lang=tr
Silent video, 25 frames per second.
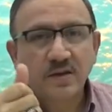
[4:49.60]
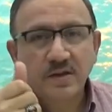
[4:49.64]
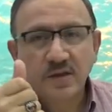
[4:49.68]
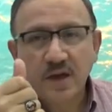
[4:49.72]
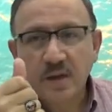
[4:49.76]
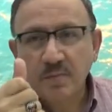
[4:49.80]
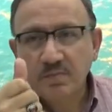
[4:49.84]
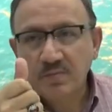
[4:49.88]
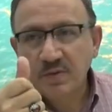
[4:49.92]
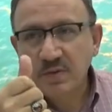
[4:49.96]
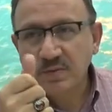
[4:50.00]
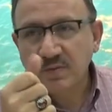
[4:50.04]

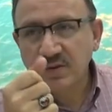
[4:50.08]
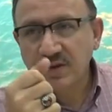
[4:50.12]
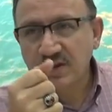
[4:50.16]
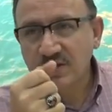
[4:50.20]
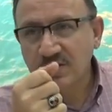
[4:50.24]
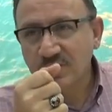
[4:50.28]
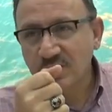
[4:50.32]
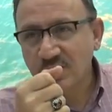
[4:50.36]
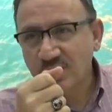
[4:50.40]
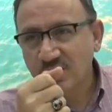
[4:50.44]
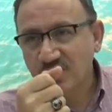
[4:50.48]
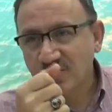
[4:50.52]
Rabbi
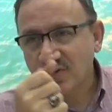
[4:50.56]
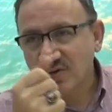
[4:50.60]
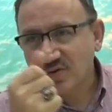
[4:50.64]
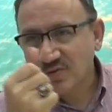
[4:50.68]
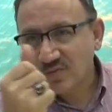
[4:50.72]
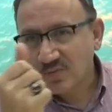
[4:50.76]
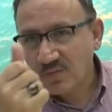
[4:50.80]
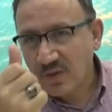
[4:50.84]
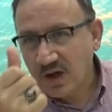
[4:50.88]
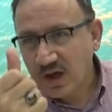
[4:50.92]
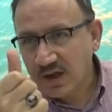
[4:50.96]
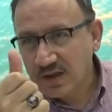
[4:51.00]
bir diyor,
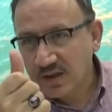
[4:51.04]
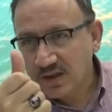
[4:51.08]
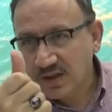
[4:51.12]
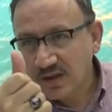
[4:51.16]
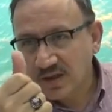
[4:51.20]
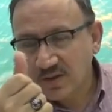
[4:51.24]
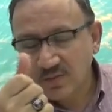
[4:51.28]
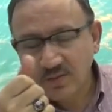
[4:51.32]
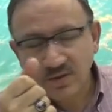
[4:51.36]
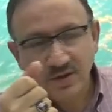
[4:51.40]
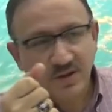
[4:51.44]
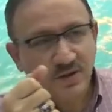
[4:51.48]

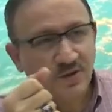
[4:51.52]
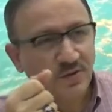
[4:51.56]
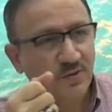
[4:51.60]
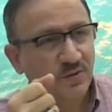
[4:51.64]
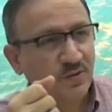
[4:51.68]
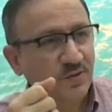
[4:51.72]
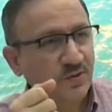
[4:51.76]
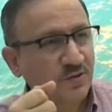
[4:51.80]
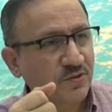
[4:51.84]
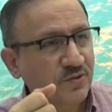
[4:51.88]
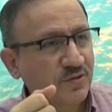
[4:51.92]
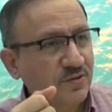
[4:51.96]
Maliki bir
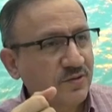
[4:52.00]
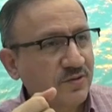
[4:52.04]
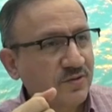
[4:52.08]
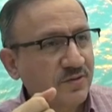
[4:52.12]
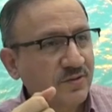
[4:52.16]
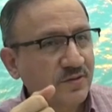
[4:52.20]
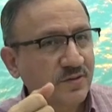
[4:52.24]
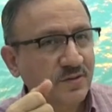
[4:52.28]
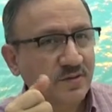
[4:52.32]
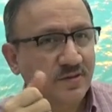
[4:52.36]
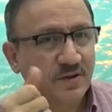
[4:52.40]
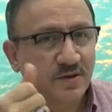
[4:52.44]
diyor,
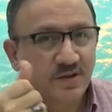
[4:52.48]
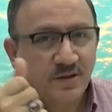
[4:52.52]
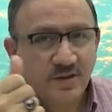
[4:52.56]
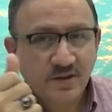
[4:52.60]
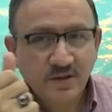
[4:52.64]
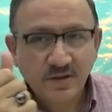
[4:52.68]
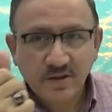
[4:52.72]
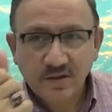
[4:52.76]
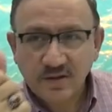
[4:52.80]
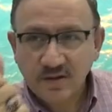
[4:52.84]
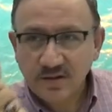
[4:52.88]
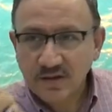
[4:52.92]

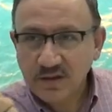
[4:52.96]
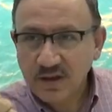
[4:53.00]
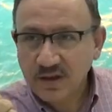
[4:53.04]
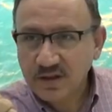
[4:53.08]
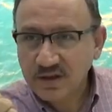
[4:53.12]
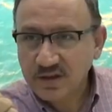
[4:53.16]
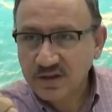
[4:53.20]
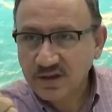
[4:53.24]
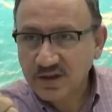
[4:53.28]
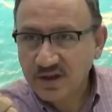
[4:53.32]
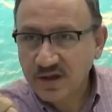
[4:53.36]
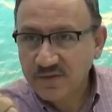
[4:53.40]

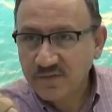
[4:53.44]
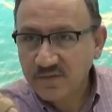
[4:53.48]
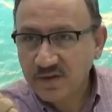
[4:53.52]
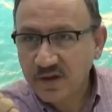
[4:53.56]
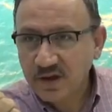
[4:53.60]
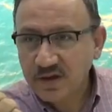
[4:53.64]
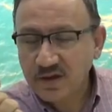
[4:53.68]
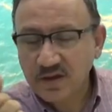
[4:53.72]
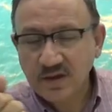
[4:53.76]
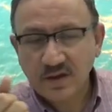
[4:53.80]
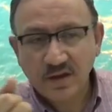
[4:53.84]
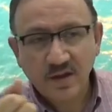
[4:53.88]
nedir
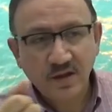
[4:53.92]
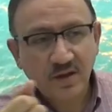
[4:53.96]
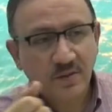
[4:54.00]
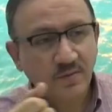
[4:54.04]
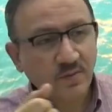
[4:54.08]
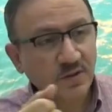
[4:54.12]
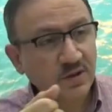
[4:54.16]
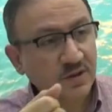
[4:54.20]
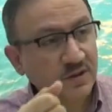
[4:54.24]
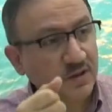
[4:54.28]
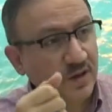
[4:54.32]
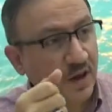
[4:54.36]
şefkat edeni
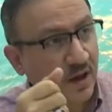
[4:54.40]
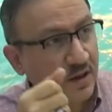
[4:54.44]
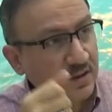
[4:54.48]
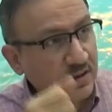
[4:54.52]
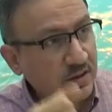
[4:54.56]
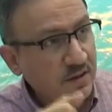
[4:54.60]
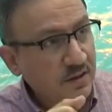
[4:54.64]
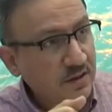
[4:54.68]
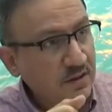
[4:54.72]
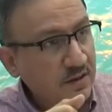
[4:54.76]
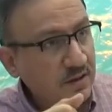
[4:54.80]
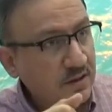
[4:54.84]
bir,
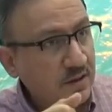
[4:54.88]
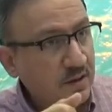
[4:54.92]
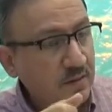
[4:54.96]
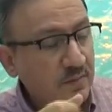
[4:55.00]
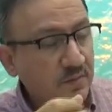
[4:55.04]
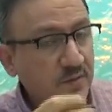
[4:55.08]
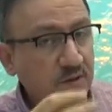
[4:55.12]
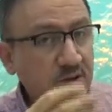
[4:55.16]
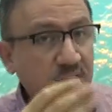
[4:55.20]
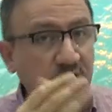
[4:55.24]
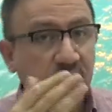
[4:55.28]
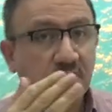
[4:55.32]
adalet
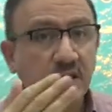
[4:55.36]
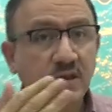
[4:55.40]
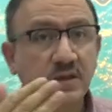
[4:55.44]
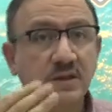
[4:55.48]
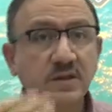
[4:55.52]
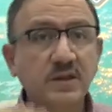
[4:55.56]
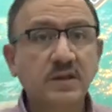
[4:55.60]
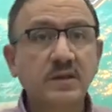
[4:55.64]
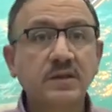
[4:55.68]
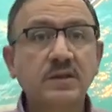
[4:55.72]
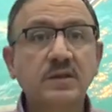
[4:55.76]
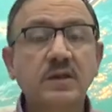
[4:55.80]
edene say
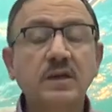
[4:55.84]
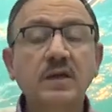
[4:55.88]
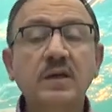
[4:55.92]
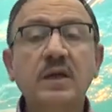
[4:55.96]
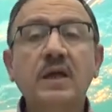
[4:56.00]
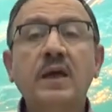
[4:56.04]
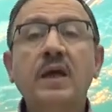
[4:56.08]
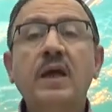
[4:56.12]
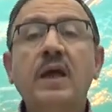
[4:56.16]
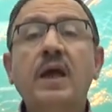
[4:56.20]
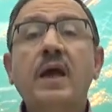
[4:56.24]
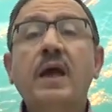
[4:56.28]
say say.
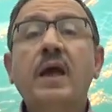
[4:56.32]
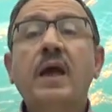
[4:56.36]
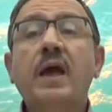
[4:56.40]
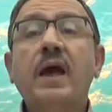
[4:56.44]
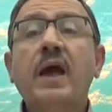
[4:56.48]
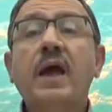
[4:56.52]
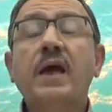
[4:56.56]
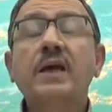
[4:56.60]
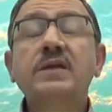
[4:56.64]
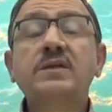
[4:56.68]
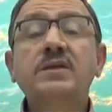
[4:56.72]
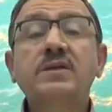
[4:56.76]

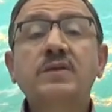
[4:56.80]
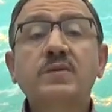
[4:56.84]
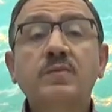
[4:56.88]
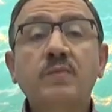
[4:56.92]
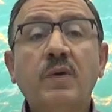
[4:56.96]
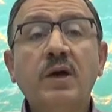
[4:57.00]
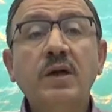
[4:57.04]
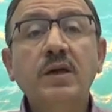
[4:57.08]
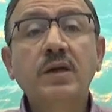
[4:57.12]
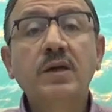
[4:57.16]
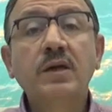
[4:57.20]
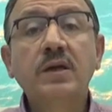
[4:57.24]

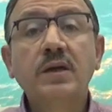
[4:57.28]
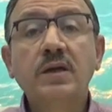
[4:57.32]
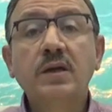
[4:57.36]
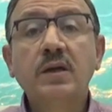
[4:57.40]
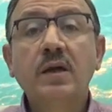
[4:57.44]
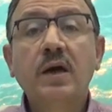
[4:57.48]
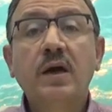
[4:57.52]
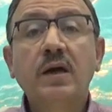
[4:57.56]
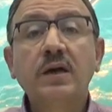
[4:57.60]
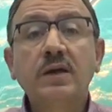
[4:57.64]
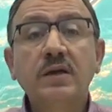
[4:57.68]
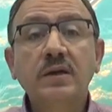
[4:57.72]
Esma-i
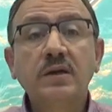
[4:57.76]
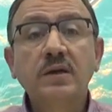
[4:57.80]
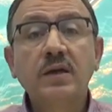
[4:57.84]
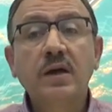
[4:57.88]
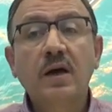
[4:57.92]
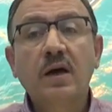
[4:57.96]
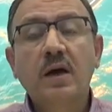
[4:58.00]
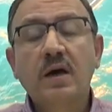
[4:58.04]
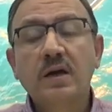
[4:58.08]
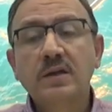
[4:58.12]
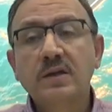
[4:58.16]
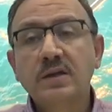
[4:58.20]

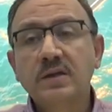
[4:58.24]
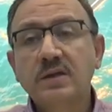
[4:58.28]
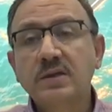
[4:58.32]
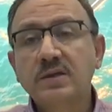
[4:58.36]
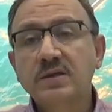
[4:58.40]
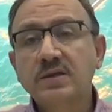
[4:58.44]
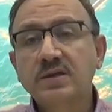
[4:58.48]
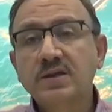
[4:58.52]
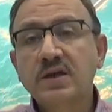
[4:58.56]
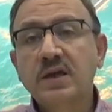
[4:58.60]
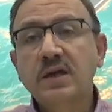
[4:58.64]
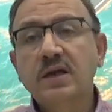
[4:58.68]
ilahiye
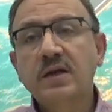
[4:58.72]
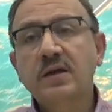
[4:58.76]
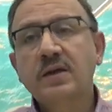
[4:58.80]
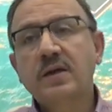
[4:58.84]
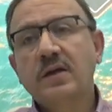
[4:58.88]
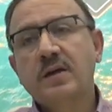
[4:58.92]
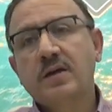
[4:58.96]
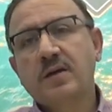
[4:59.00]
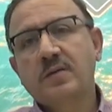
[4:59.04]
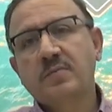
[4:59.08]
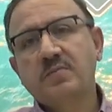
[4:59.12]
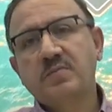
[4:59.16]
adedince
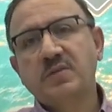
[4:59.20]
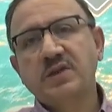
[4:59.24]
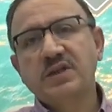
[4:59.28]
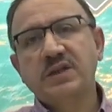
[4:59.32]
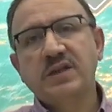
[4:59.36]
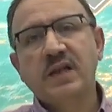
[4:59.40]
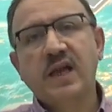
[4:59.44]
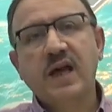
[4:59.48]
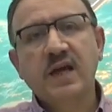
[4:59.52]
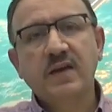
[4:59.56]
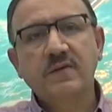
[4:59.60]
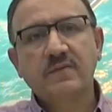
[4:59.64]

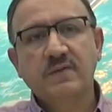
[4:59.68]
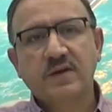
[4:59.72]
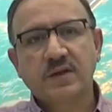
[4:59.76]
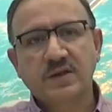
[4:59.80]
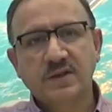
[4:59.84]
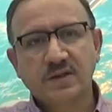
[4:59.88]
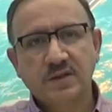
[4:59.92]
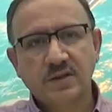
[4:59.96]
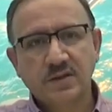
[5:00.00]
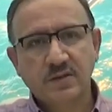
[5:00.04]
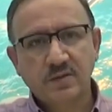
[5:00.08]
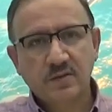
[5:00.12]
birler
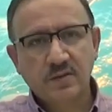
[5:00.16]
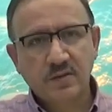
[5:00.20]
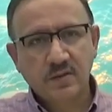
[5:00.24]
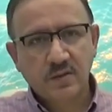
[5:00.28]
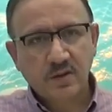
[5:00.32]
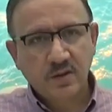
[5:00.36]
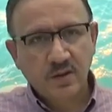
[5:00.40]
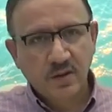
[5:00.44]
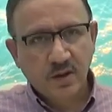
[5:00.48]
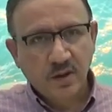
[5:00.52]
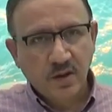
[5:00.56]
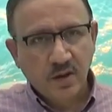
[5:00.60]
var.
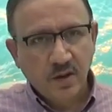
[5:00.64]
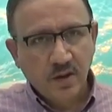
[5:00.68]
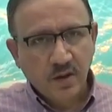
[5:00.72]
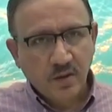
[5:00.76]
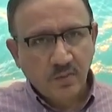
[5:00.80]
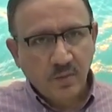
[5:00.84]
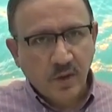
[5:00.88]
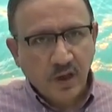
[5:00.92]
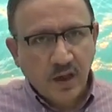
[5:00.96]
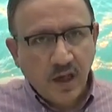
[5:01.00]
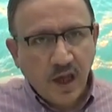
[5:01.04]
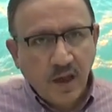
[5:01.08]

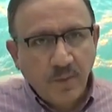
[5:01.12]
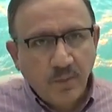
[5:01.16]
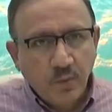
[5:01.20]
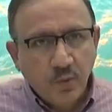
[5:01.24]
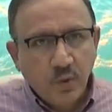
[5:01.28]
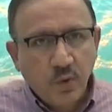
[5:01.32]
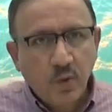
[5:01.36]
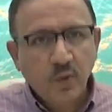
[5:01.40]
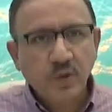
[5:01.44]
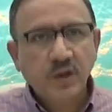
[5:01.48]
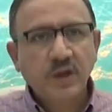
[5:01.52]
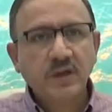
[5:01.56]
Bak hep
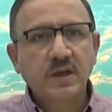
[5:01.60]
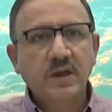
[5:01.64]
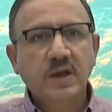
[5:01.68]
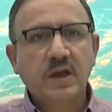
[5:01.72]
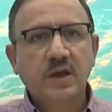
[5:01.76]
ona